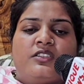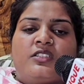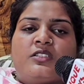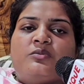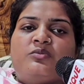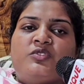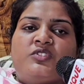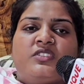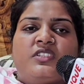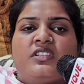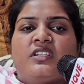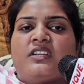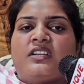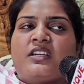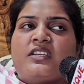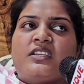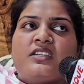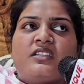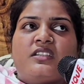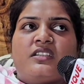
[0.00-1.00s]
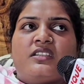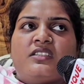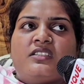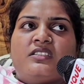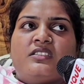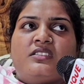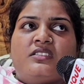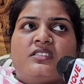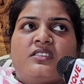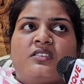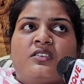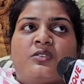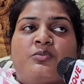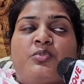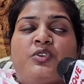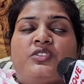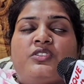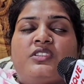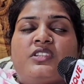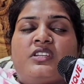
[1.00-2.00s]
तो मुझे लगा कि नहीं और
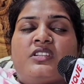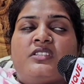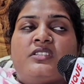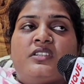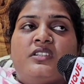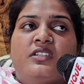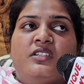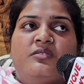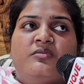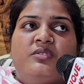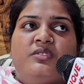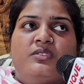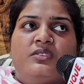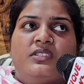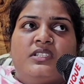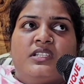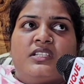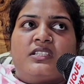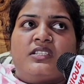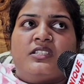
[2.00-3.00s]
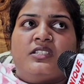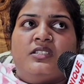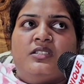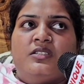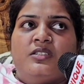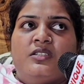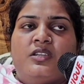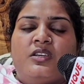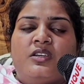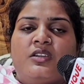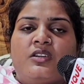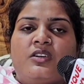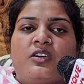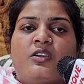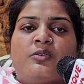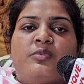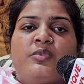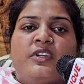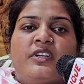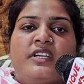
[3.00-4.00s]
बहुत तेज़ जलन भी होने लगी
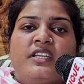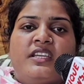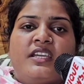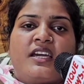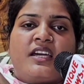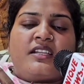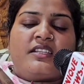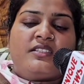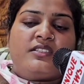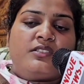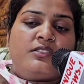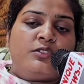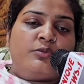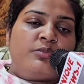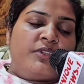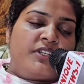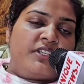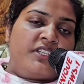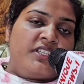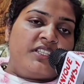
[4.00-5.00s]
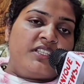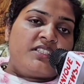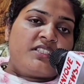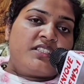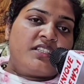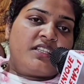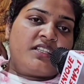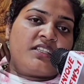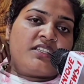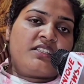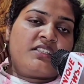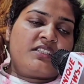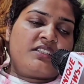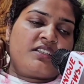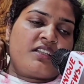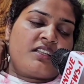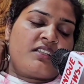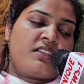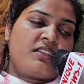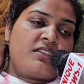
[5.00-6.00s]
और ब्लडिंग आ रही थी तो ब्लडिंग इसलिए नहीं दिख
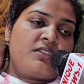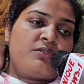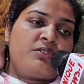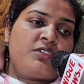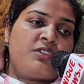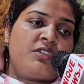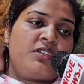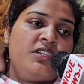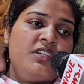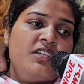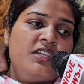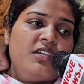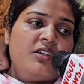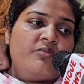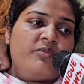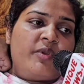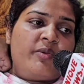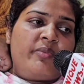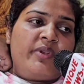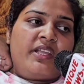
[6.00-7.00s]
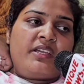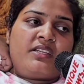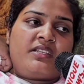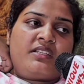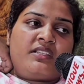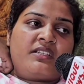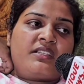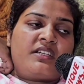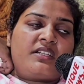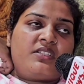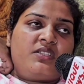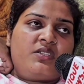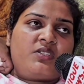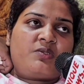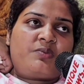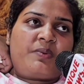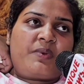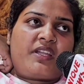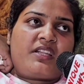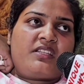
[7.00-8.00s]
रहा था क्योंकि मैं ब्लैक कलर का
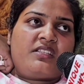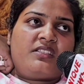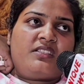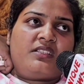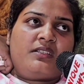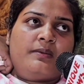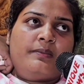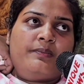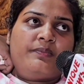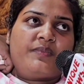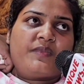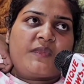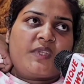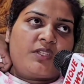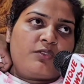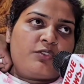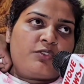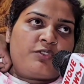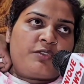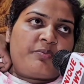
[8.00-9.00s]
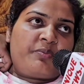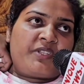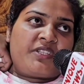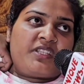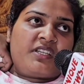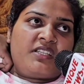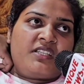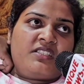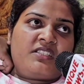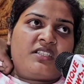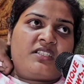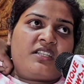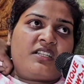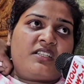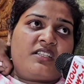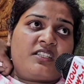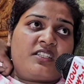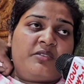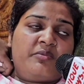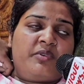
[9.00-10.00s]
जीन्स पहनी थी उससे पता नहीं चल रहा
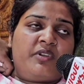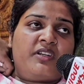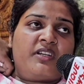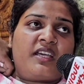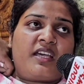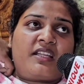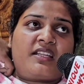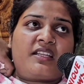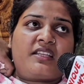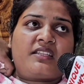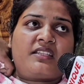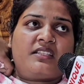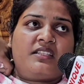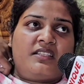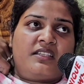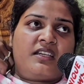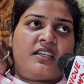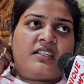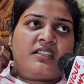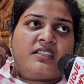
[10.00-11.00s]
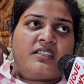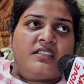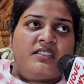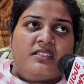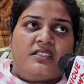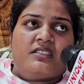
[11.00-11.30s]
था कि ब्लड आ रहा है कि नहीं आ रही